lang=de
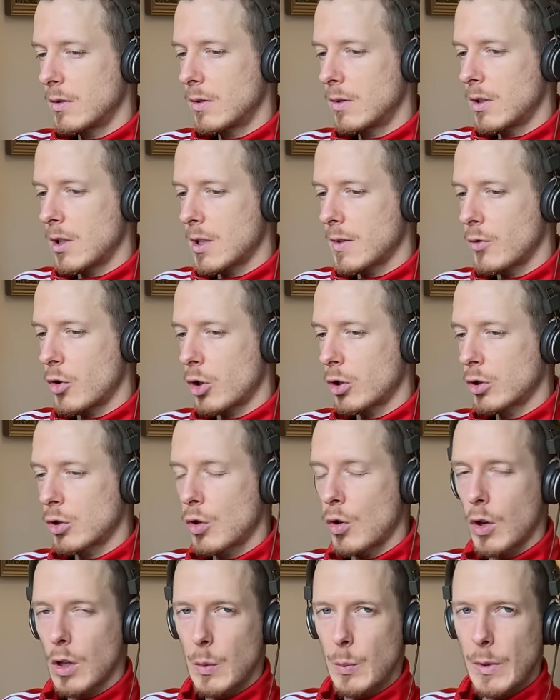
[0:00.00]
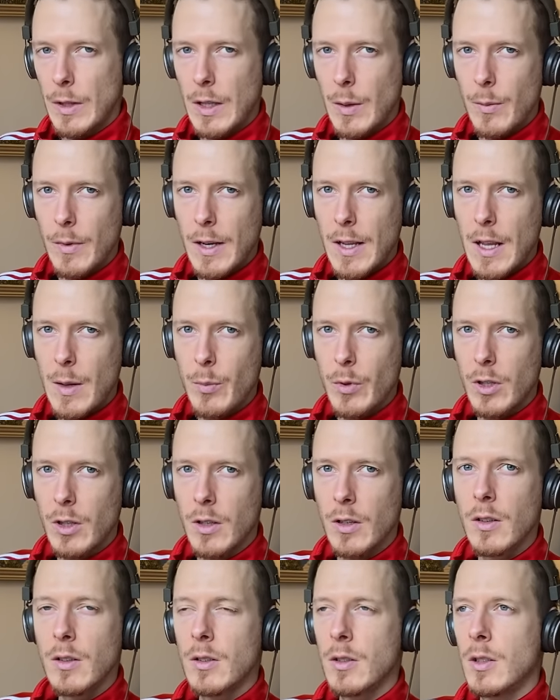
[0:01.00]
das Wort Gott mit dem
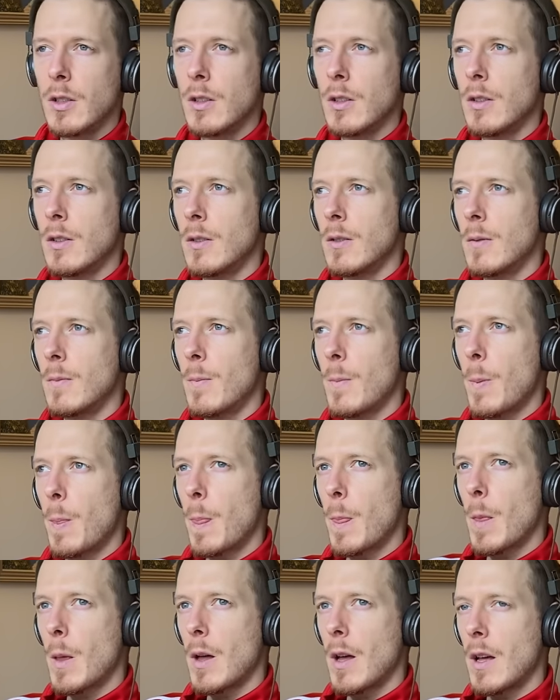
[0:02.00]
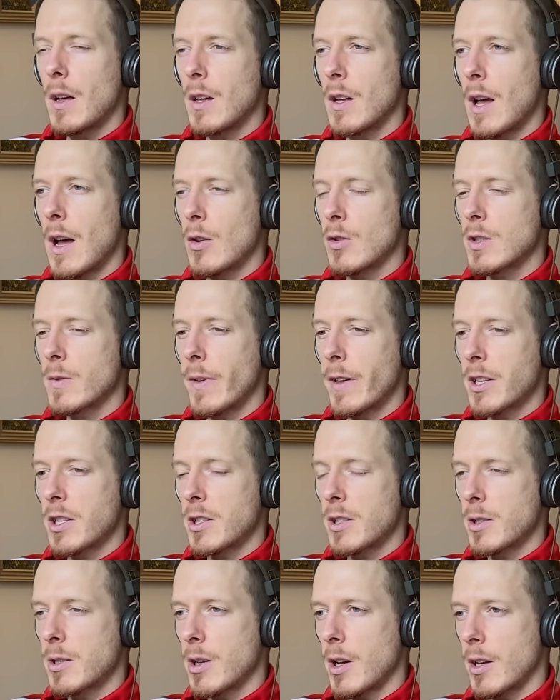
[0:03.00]
Leben äh,
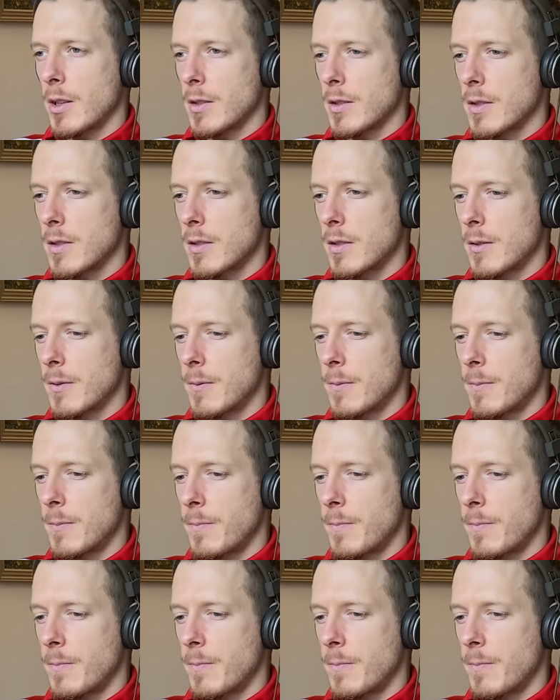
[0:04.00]
auswechseln kannst.